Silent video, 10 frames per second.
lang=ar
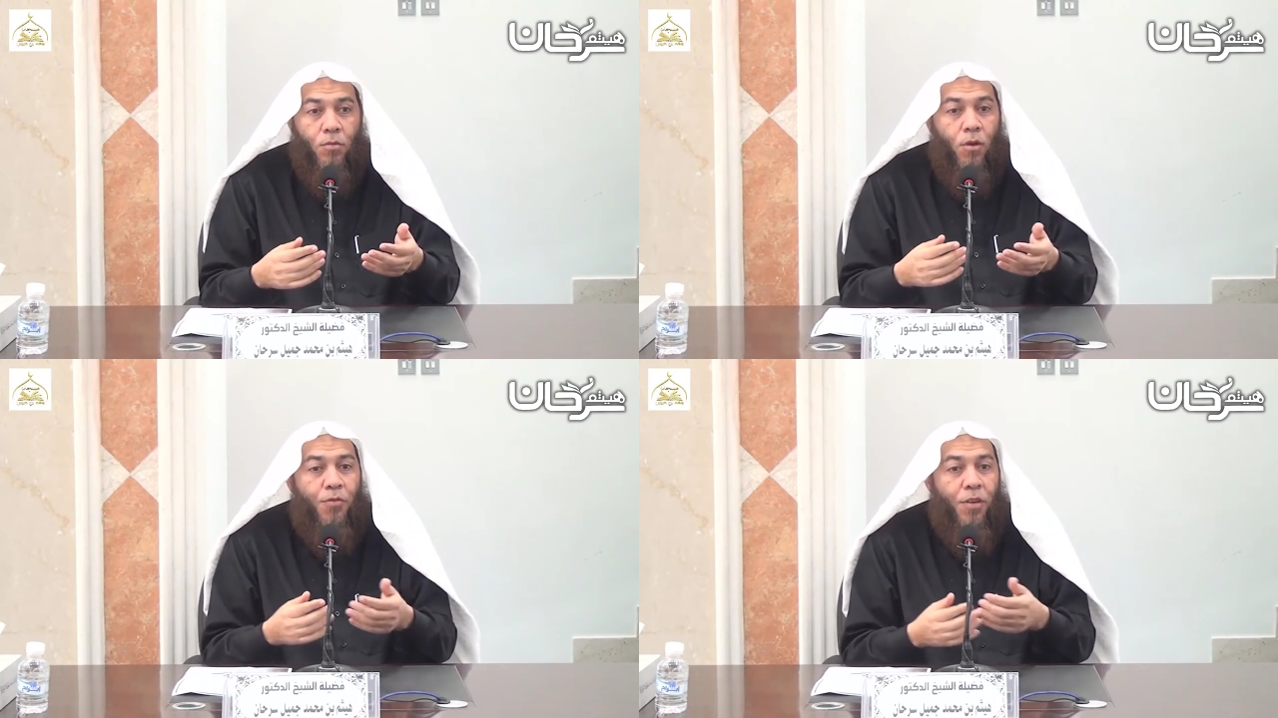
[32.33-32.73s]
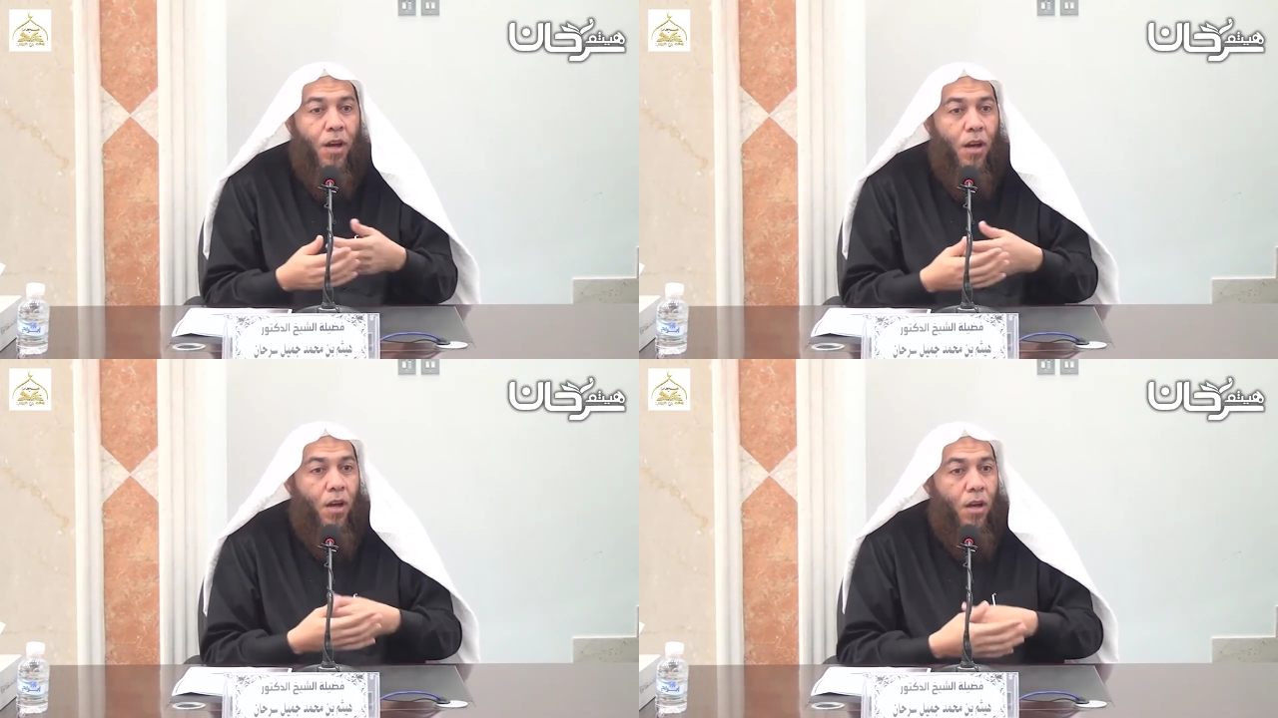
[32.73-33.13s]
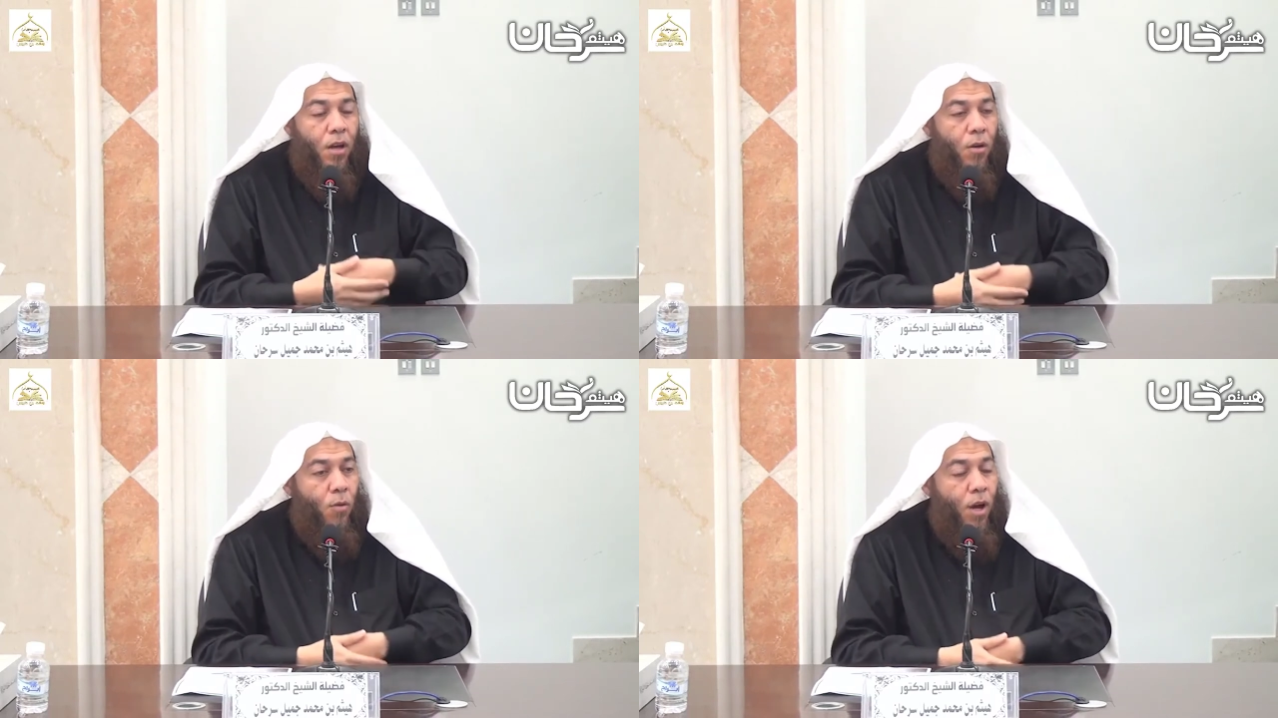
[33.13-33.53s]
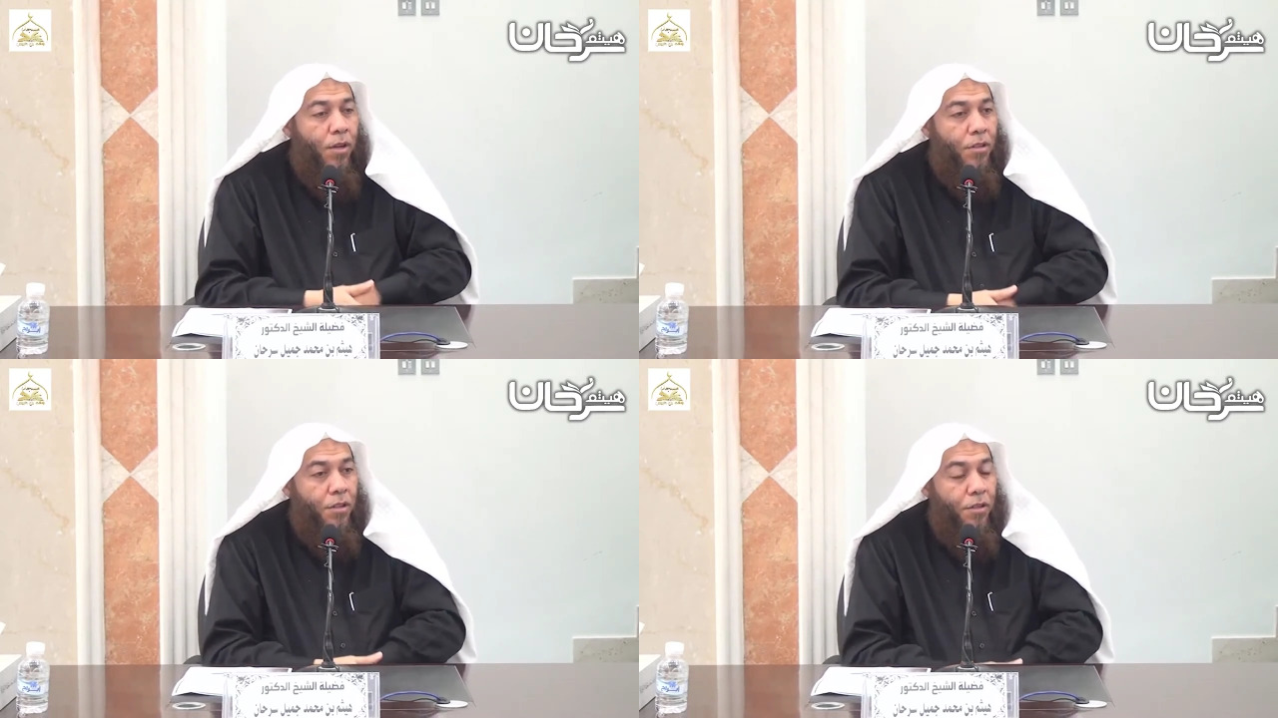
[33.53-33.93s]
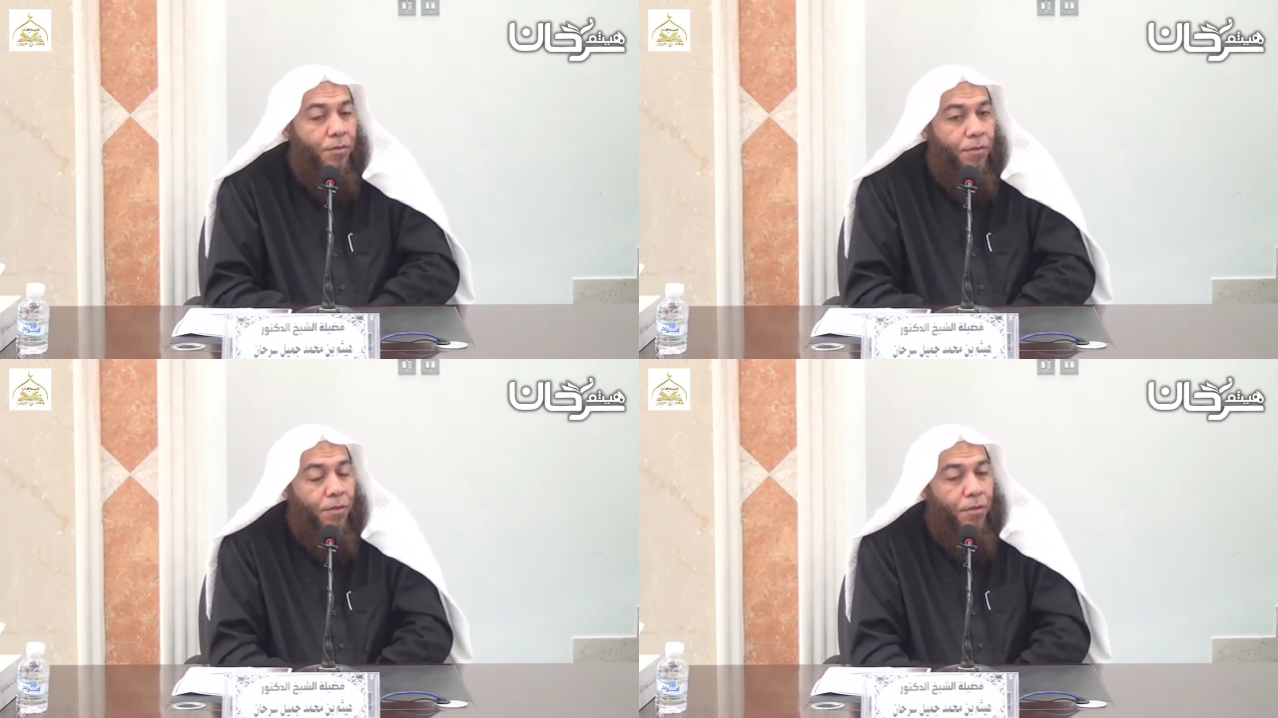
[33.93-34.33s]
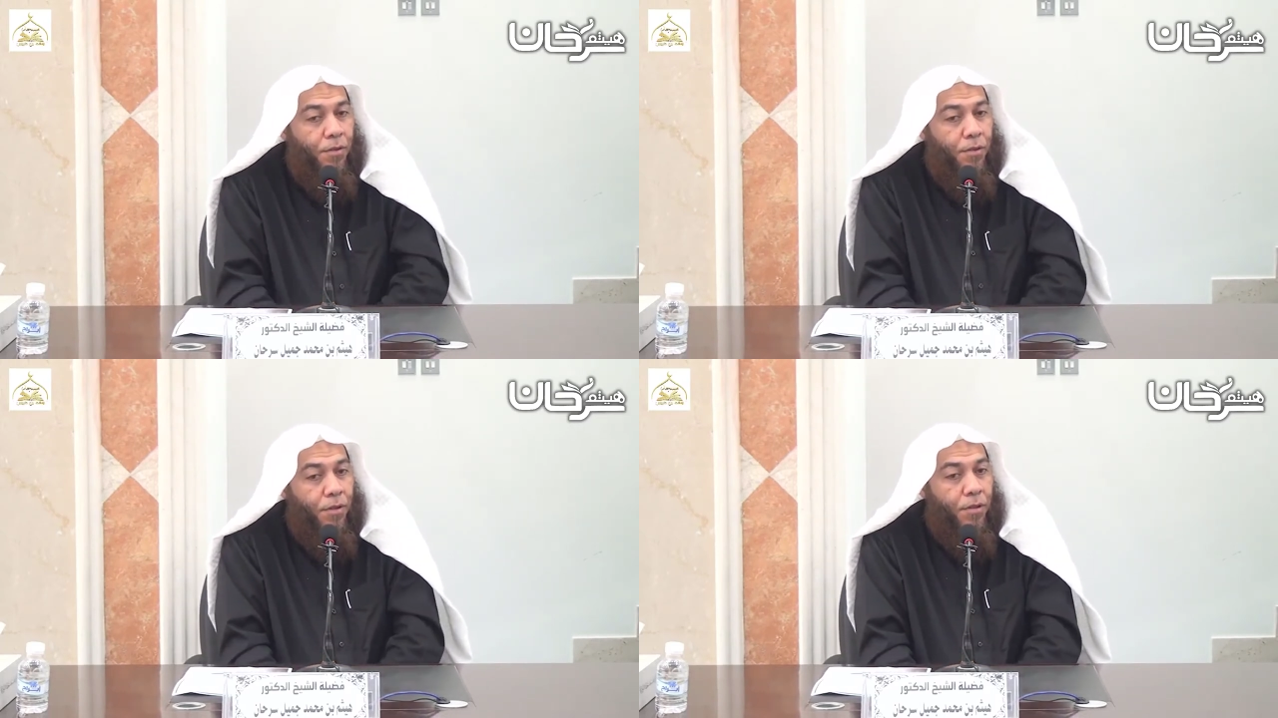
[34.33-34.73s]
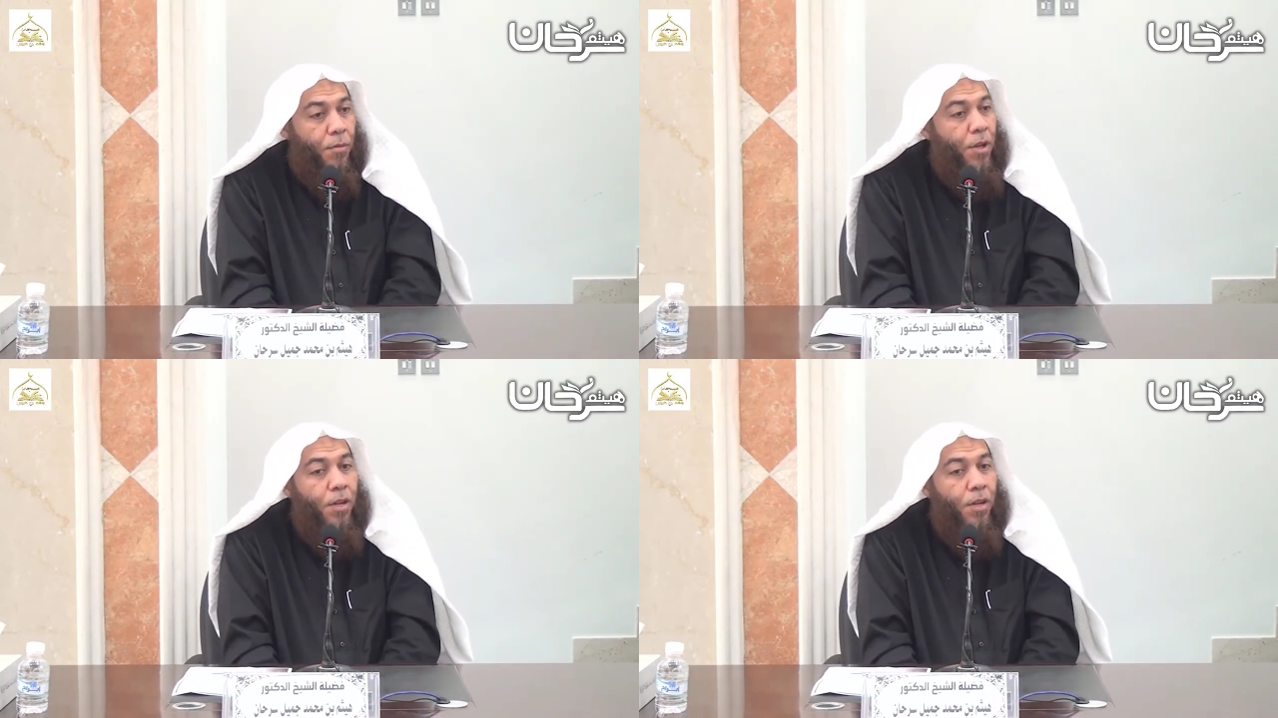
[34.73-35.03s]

توفي والدي طيب